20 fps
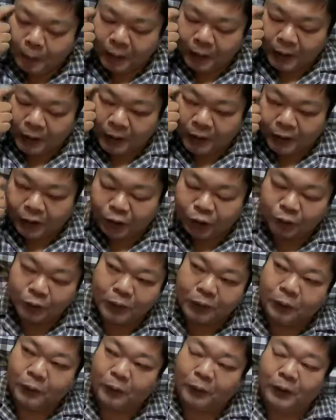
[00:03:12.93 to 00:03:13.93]
大体20
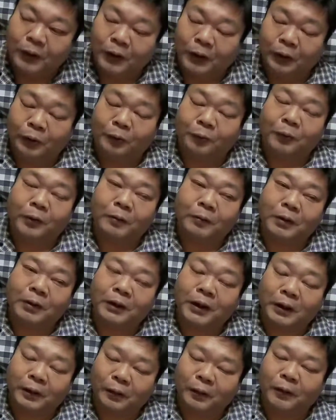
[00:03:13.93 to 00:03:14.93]
ワットぐらいだと思いま
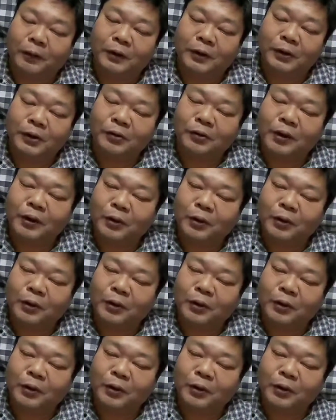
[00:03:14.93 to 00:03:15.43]
すけど20